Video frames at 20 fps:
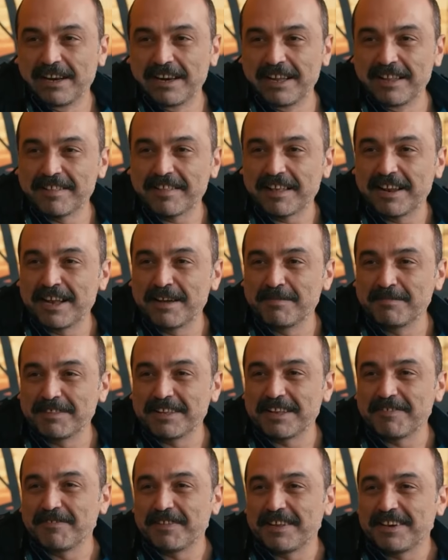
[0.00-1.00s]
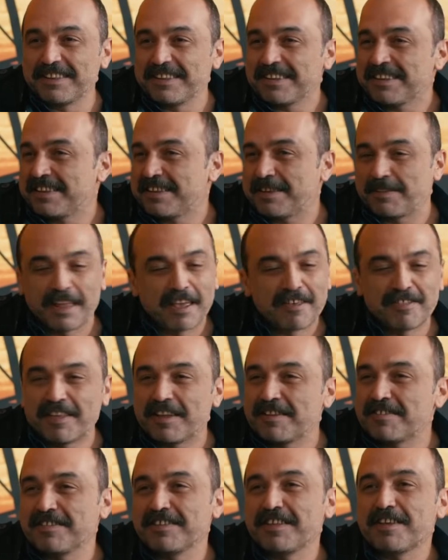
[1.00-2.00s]
Allah'ın selamını da verdik. Ne
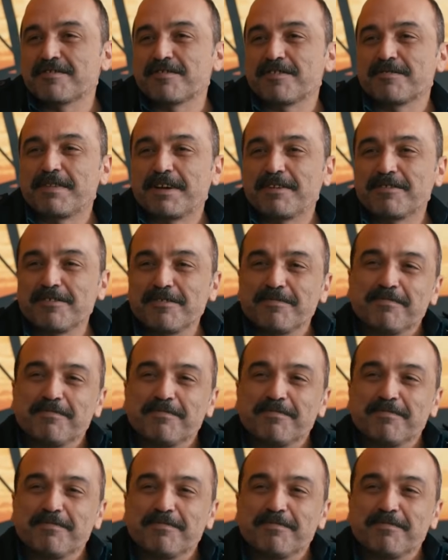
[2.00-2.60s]
içersin diye sormak